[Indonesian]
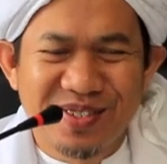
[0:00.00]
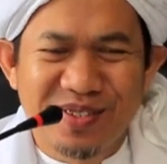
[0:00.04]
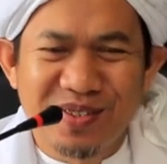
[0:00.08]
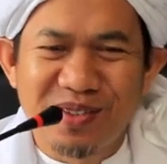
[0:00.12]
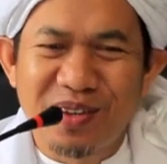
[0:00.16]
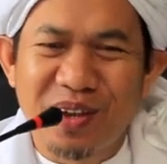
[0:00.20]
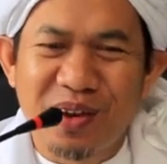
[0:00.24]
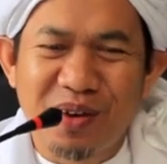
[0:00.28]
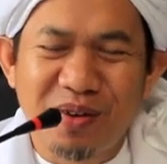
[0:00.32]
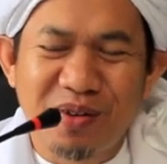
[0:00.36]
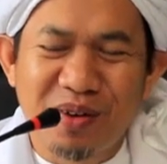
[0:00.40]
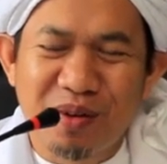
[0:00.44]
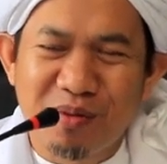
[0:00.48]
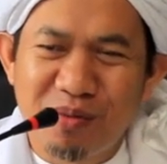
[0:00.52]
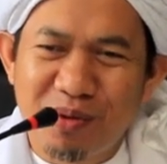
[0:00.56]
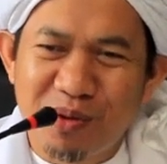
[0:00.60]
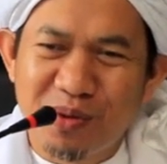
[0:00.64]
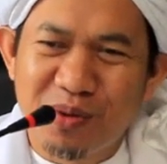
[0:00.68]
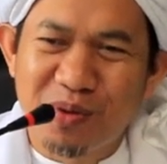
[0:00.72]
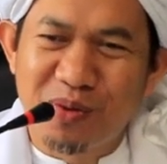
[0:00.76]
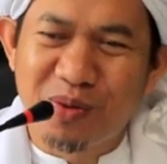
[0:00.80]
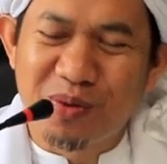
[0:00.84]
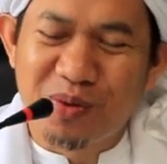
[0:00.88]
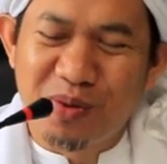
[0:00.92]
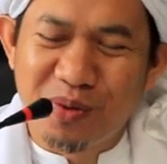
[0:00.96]
saya udah
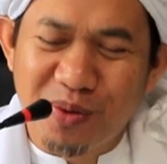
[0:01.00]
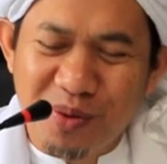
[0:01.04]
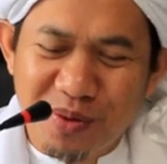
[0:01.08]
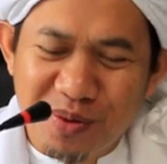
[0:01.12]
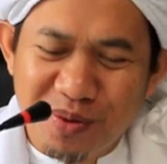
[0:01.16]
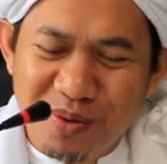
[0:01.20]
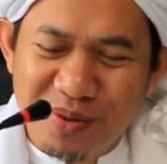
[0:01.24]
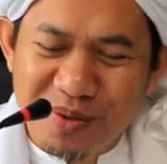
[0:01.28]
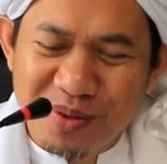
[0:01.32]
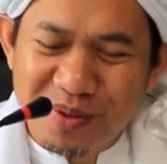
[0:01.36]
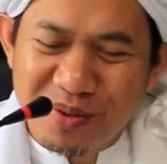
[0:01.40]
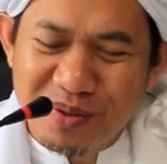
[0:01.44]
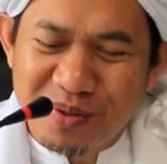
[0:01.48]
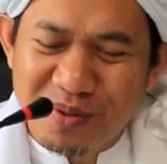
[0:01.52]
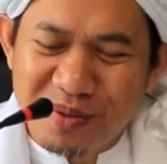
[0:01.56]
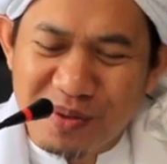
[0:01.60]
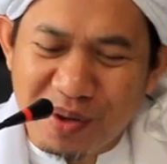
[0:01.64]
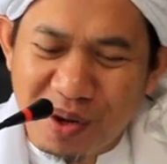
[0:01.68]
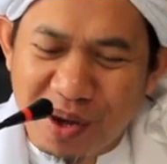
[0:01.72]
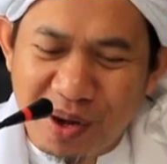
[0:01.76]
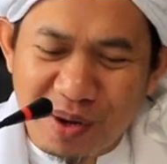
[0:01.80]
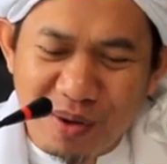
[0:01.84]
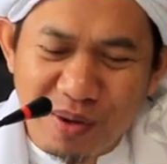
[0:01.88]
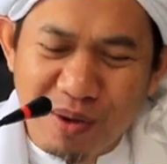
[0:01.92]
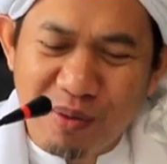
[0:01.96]
bersyukur,
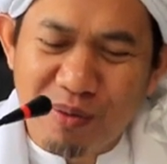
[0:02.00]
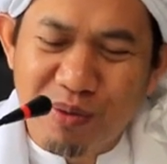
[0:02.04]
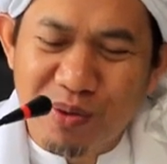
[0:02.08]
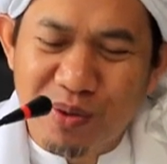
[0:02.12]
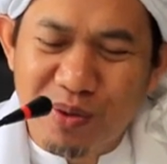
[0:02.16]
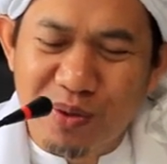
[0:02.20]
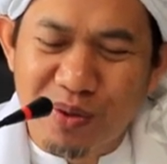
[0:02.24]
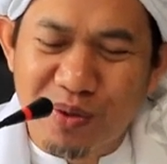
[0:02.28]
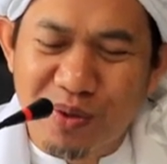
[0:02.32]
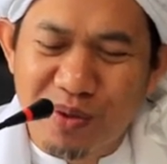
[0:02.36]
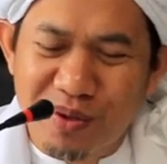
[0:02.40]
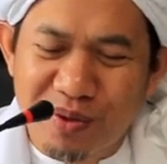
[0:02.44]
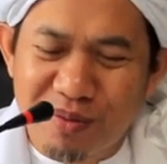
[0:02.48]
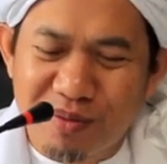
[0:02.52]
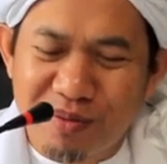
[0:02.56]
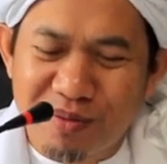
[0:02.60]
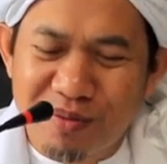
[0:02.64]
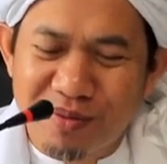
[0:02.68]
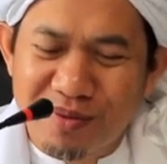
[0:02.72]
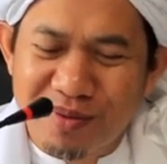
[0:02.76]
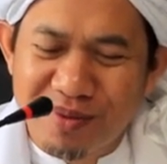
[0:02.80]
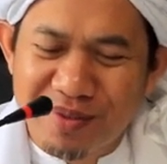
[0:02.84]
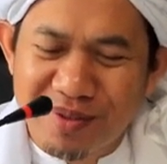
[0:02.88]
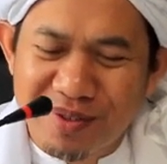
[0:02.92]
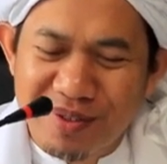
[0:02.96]
saya udah bersyukur.
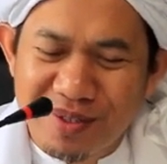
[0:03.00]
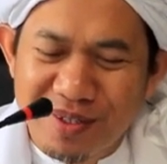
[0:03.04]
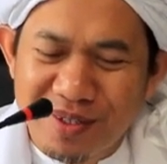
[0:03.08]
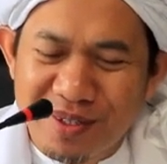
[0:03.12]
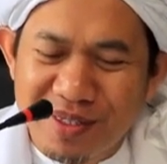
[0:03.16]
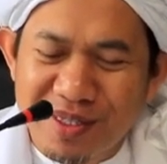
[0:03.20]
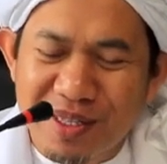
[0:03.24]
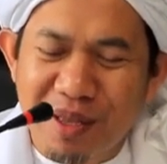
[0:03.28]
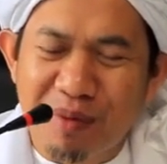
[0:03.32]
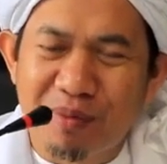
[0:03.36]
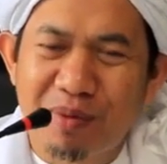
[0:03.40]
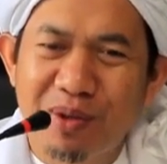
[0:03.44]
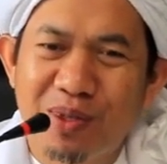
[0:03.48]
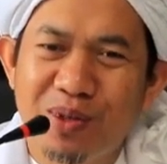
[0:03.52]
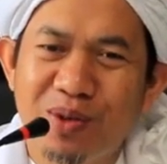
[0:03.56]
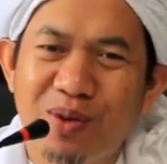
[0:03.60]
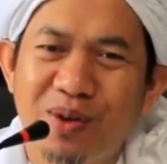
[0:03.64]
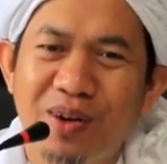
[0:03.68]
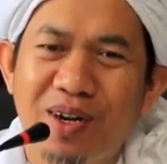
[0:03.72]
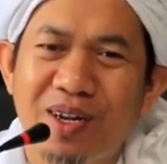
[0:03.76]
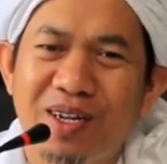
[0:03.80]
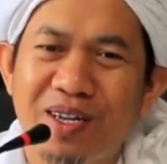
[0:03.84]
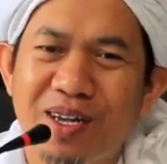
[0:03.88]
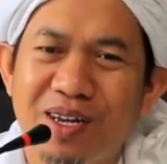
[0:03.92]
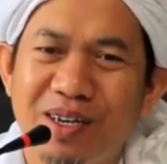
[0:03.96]
Tapi itu
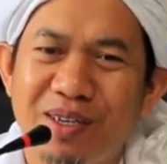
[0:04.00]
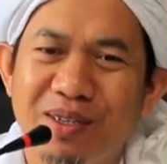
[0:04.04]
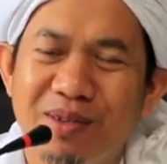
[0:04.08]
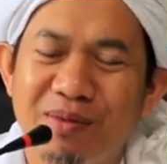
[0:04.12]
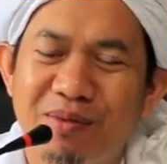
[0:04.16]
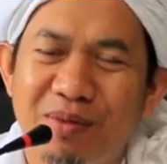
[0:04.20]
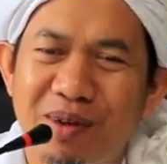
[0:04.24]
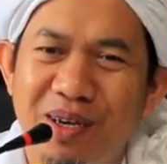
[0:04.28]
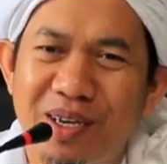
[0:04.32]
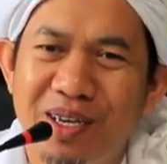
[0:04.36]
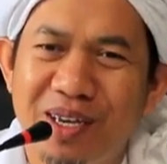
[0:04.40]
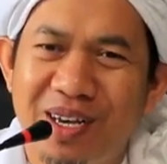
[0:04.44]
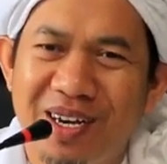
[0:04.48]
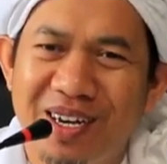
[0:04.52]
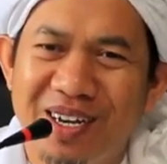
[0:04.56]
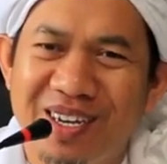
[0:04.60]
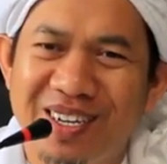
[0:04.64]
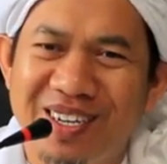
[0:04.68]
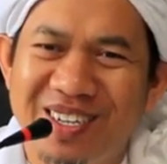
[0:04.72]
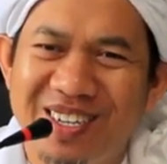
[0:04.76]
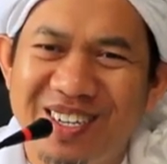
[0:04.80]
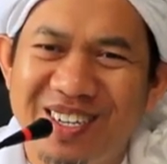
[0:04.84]
orang kagak sembahyang.